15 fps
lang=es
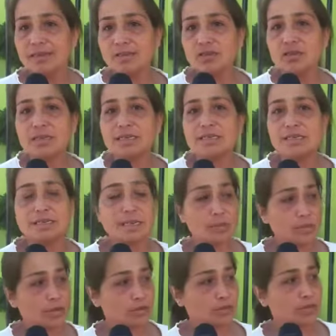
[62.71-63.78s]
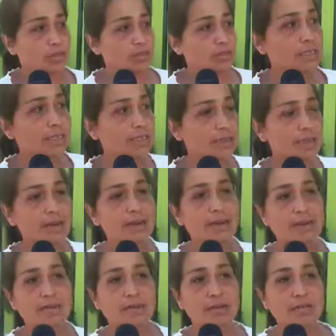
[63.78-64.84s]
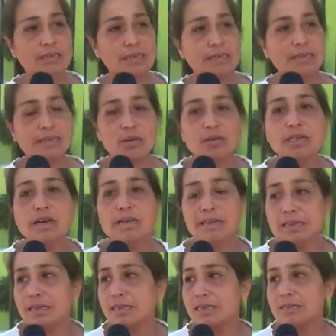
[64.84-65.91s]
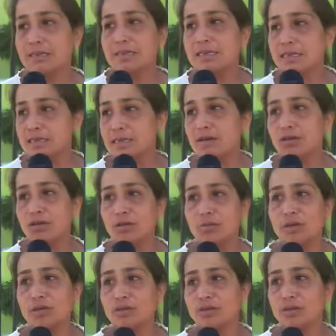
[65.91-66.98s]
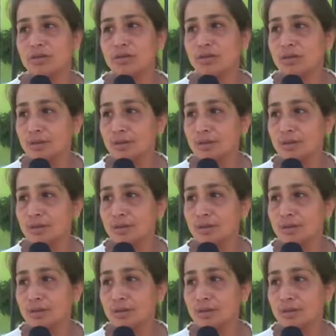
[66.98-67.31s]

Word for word: no necesitamos, sobre en esta calle aquí, Valvanera, que es una avenida, se necesitan los lomos de toro.